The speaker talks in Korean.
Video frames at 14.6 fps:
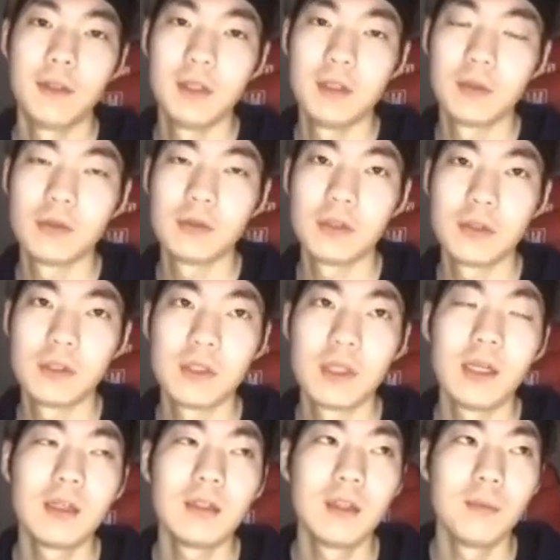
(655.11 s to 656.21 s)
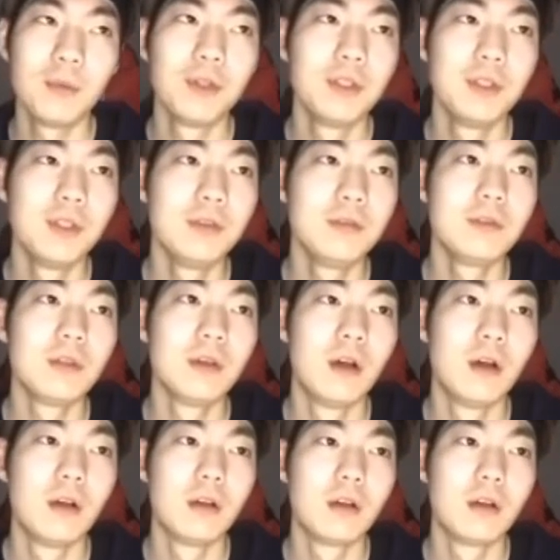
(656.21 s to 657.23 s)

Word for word: 필린 콘서트를 하게 되면은 어,